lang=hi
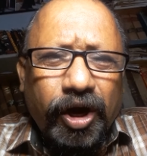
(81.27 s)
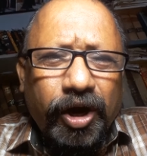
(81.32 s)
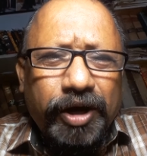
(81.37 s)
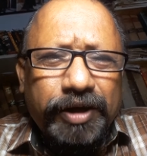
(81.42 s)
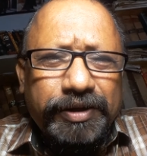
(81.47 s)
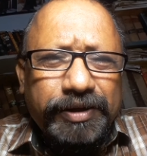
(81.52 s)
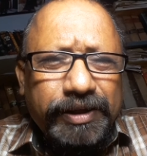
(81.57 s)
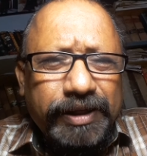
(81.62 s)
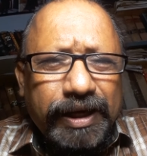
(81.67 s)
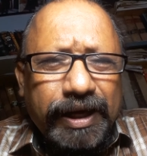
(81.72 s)

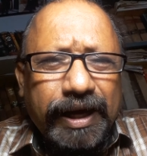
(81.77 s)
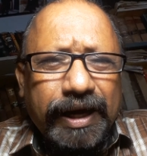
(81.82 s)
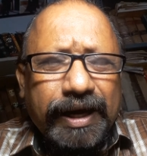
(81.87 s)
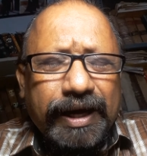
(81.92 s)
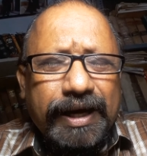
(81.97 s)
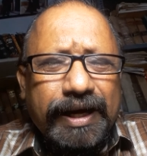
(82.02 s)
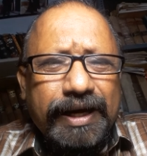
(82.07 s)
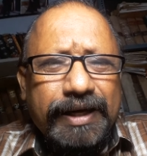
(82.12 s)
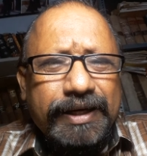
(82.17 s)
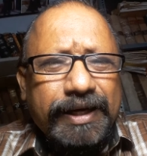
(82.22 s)
और यह
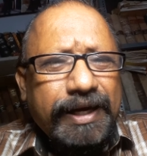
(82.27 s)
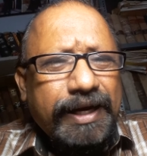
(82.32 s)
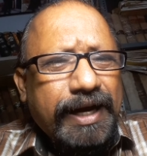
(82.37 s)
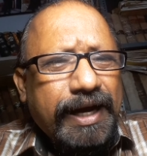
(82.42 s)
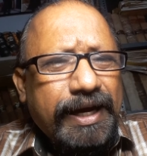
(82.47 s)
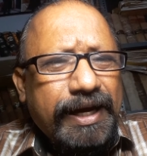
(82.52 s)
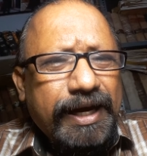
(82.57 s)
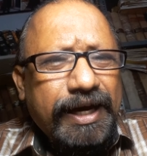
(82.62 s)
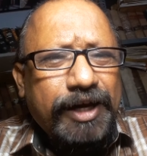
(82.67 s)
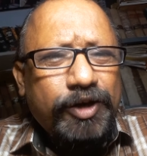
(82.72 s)

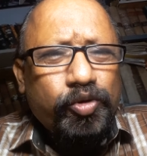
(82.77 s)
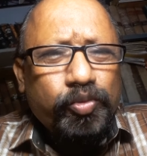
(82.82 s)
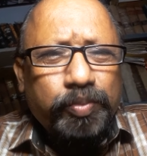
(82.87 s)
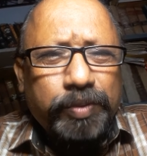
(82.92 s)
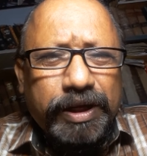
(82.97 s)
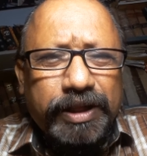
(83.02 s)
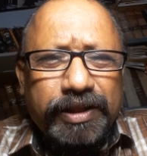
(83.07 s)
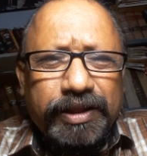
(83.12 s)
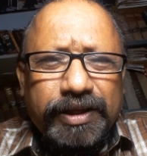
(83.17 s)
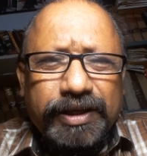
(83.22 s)
किराया
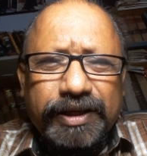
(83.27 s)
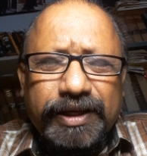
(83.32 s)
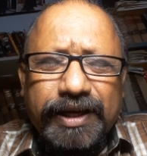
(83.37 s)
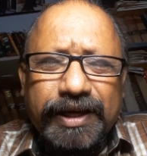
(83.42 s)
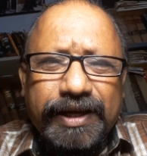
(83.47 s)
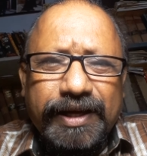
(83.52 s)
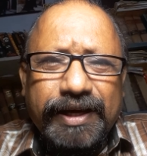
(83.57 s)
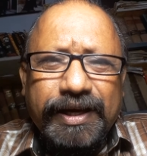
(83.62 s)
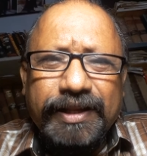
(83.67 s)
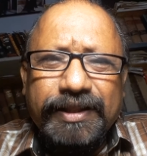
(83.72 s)
अनुबंध
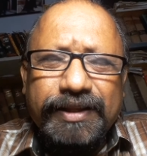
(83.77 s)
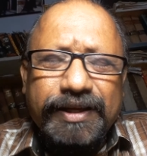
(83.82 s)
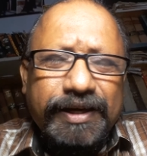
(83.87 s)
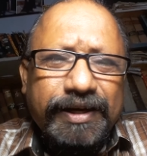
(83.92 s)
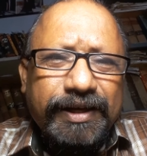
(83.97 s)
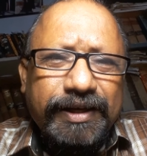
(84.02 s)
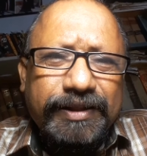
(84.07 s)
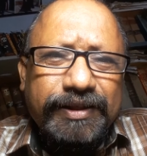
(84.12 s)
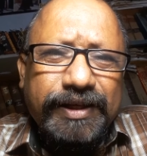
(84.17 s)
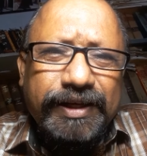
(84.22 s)
के
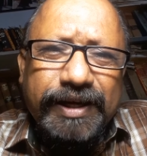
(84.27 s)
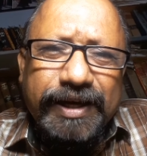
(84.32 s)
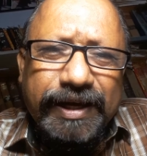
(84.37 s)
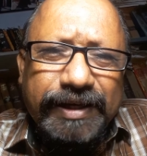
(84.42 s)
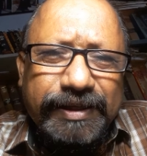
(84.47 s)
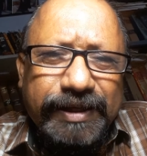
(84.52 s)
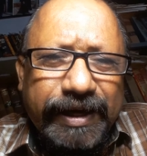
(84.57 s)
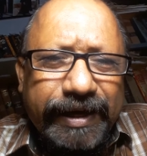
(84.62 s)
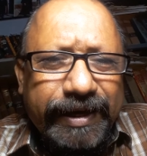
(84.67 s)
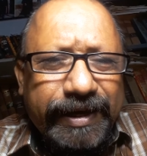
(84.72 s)
अंतर्गत
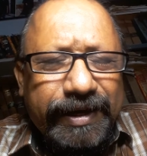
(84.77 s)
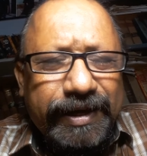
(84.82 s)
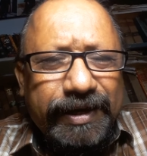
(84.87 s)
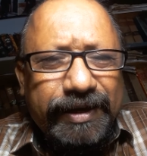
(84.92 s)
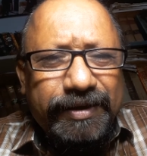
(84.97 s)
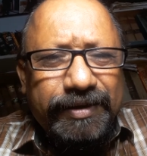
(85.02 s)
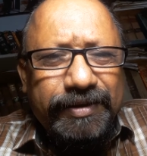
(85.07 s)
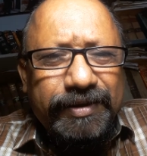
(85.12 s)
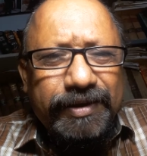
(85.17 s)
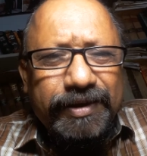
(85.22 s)
किया जाएगा
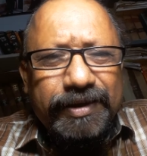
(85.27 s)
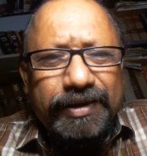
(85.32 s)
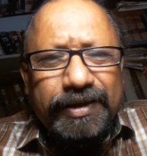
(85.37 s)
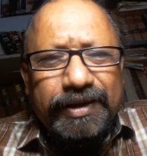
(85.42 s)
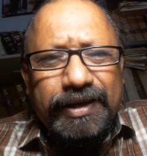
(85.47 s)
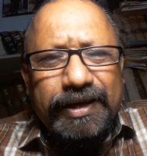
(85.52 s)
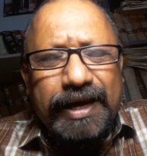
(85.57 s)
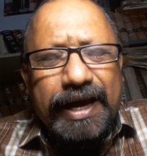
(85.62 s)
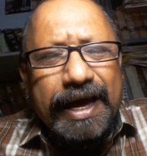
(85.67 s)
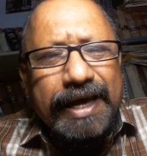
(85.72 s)

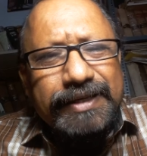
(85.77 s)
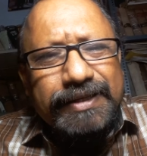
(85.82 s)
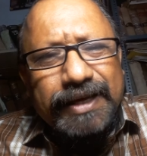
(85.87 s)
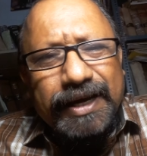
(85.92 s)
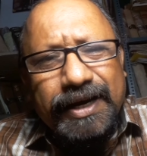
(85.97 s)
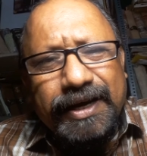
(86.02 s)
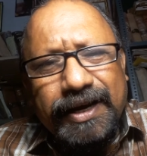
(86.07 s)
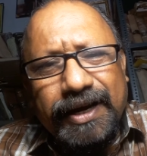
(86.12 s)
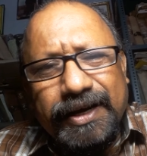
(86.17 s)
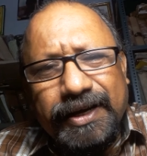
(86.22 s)

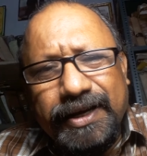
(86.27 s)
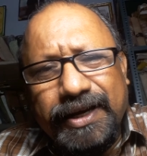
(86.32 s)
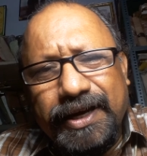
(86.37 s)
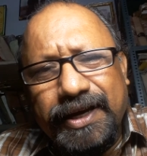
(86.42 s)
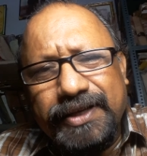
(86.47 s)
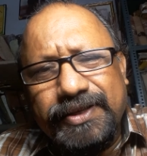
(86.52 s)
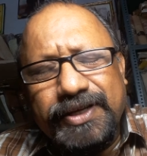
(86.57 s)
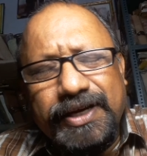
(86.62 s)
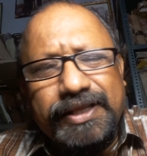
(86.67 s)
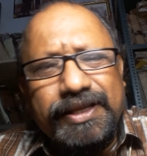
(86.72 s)
ऐसा
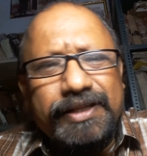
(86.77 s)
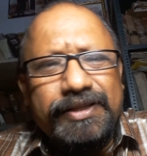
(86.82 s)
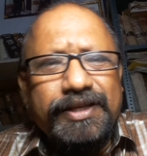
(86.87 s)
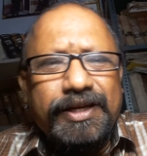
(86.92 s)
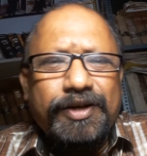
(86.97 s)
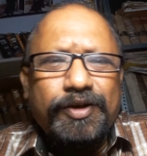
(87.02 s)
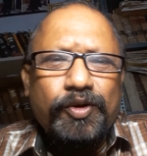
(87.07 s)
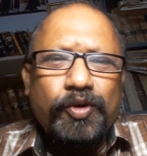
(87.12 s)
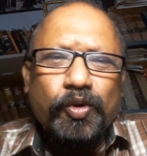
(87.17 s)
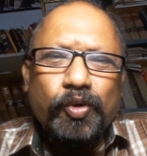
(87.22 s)
करके
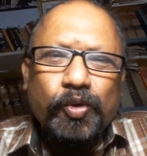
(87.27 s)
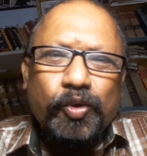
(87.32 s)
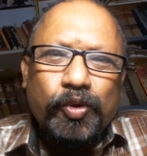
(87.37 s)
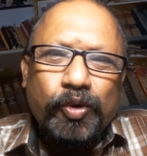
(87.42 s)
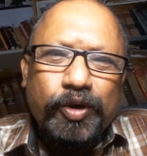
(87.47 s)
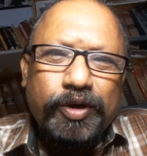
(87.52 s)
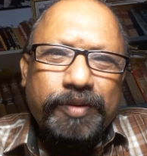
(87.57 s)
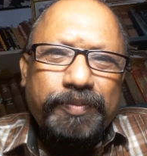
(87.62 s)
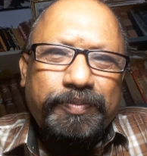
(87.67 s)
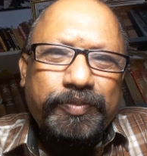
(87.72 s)
ज़्यादातर
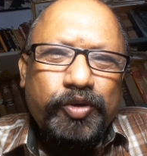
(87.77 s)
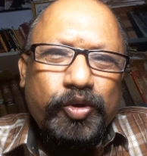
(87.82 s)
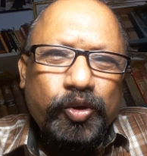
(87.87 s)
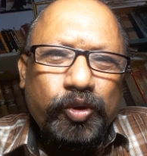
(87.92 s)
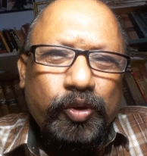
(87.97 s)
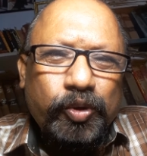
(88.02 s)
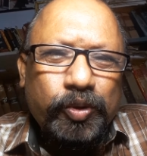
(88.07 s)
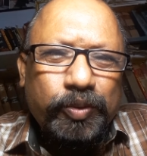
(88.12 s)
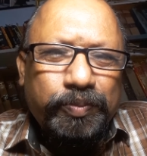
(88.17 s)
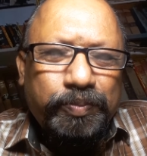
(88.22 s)
लोग
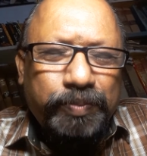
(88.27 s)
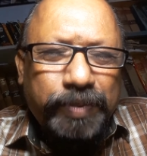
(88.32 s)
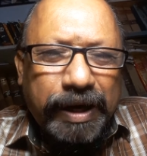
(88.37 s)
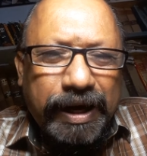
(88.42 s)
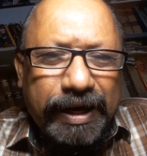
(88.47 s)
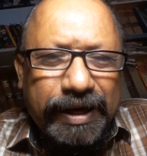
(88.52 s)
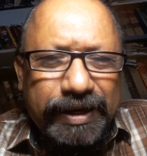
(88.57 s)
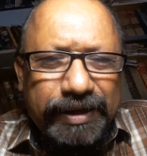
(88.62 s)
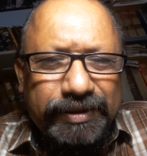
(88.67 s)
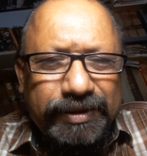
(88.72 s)
जो
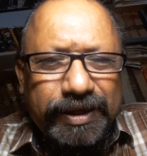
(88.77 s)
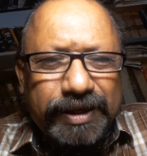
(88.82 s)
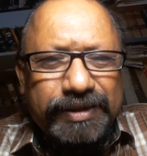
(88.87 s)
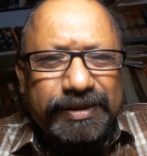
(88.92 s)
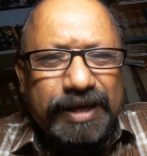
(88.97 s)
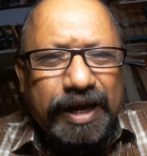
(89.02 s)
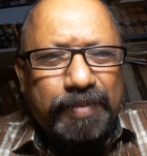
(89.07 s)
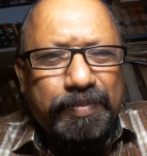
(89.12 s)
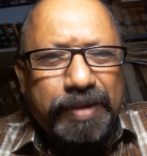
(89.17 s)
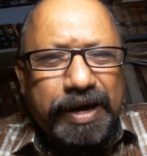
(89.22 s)
भारत के
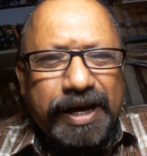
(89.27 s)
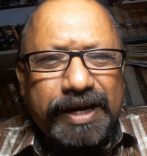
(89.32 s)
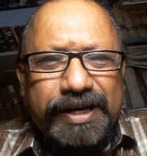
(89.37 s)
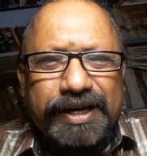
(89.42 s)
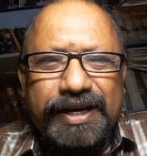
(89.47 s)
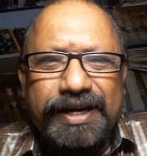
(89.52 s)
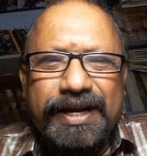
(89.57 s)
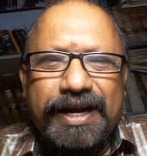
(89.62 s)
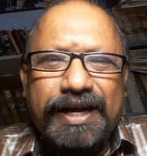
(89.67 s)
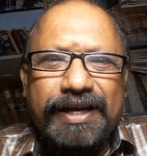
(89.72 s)

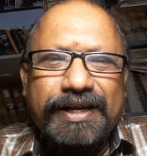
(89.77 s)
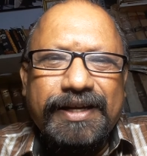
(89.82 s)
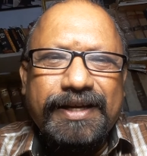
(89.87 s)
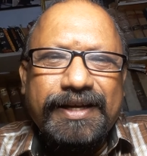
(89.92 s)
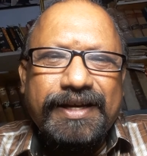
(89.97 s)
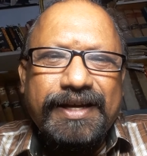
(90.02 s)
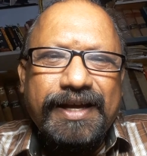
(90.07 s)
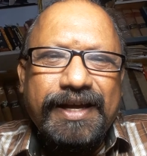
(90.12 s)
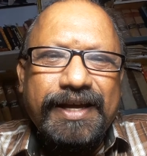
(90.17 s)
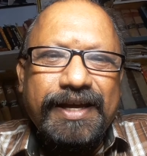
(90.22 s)
सामान्य
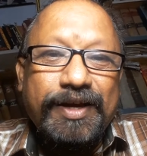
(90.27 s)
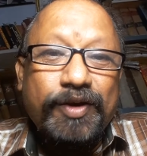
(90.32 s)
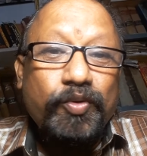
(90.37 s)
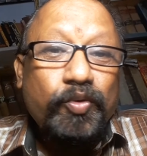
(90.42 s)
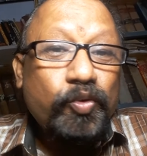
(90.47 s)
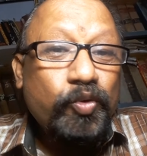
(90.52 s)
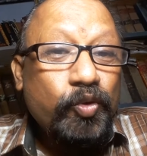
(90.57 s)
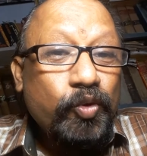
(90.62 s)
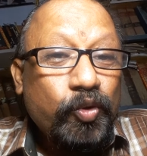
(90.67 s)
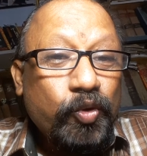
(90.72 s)
नागरिक हैं
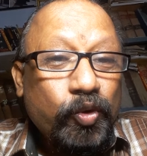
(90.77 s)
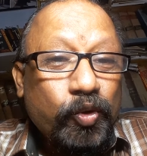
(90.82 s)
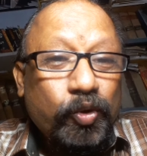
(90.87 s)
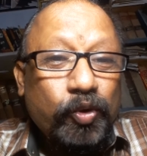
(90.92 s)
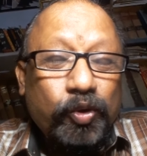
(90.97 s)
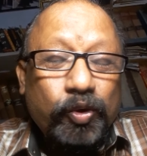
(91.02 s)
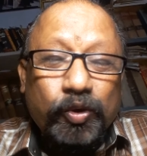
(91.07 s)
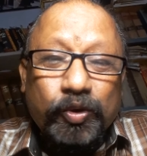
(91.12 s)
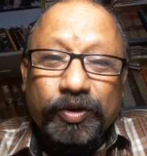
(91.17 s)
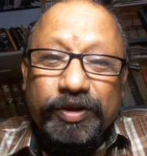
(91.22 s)
उनको
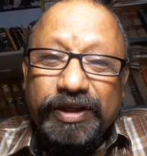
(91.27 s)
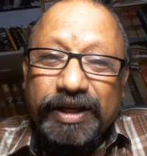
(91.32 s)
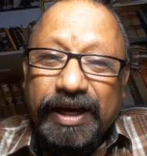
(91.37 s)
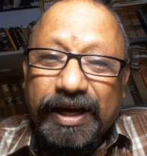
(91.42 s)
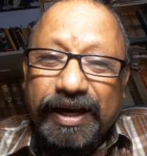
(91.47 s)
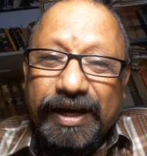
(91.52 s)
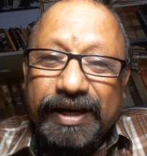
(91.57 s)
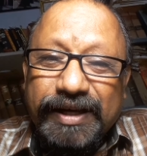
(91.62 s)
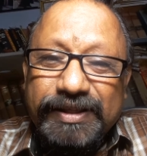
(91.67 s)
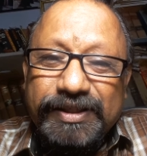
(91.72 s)

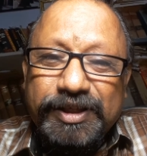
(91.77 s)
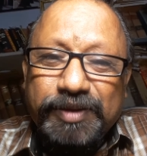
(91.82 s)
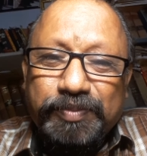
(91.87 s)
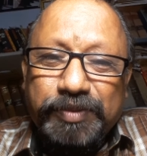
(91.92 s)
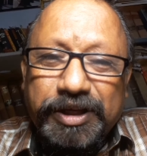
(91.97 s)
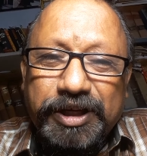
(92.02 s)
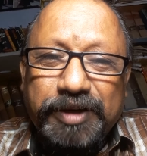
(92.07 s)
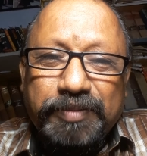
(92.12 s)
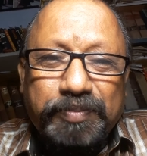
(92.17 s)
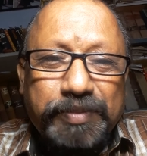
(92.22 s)
यह
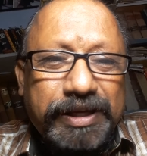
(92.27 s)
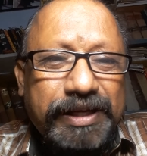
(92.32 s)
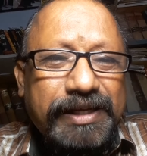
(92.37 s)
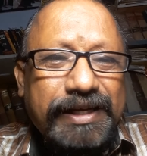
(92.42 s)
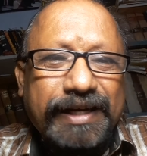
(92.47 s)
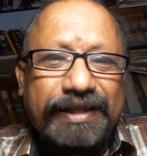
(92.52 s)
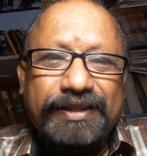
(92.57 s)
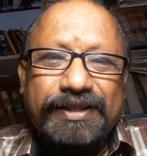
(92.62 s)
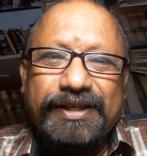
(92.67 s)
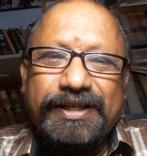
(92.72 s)
ज़मीन मिल
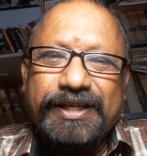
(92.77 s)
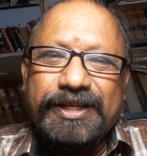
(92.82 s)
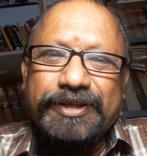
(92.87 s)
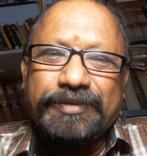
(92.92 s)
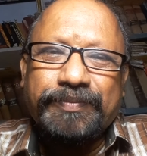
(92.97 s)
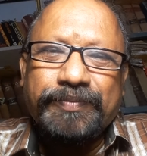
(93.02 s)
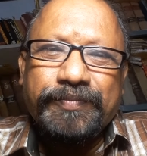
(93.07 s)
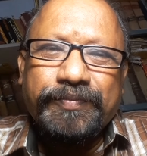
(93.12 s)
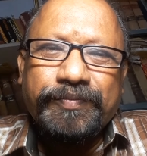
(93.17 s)
जाती है